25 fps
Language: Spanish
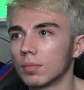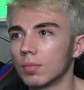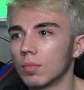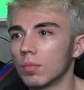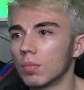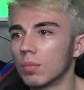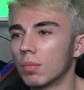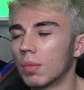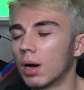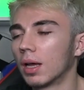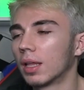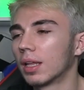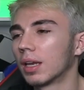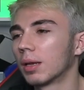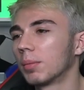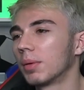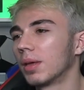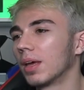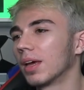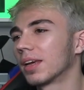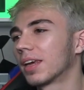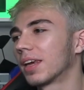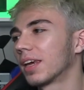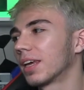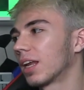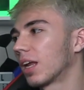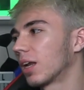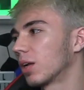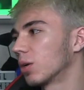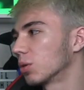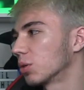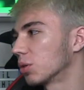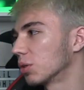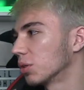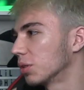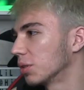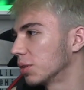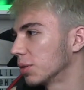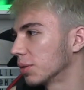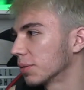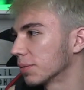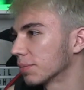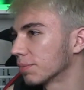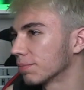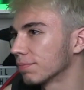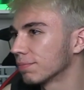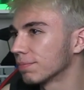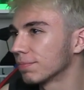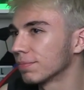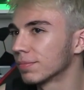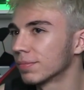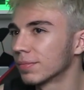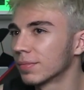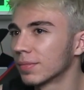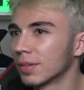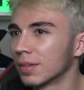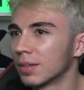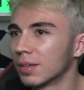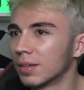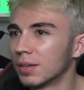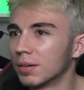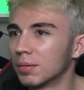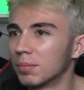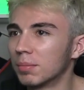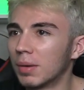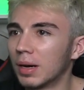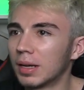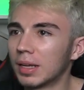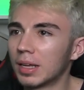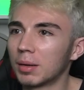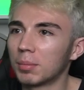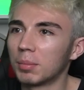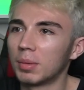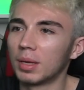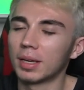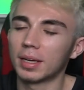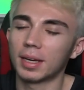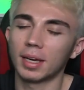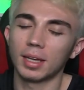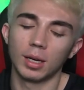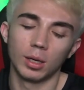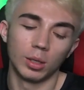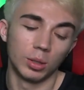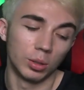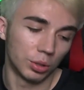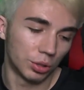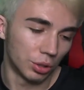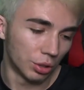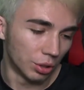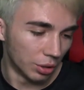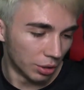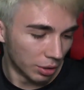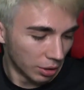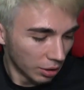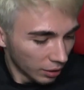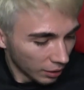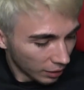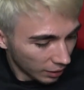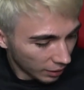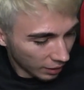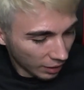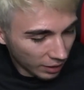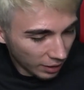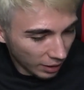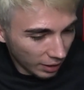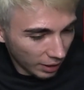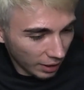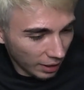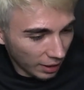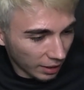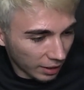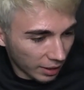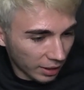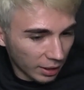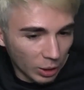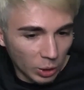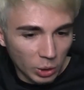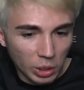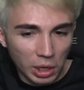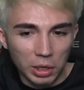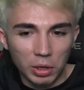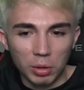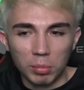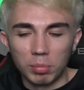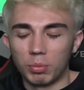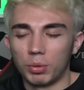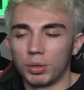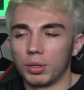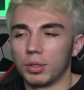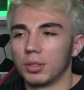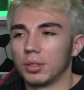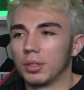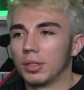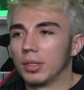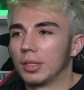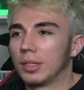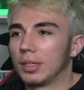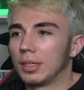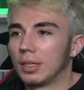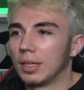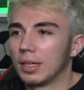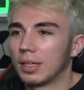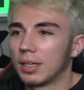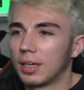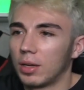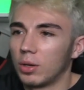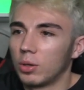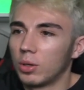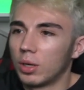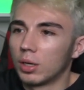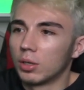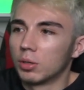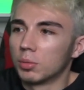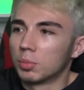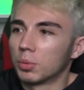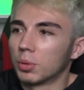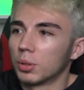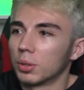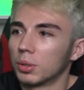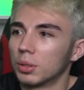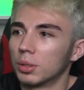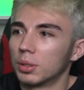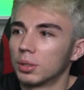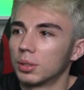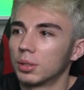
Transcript: Madre mía, ¿quién anotó? Madre mía, ¿quién anotó? Es que yo ya no puedo. Es que yo ya no puedo.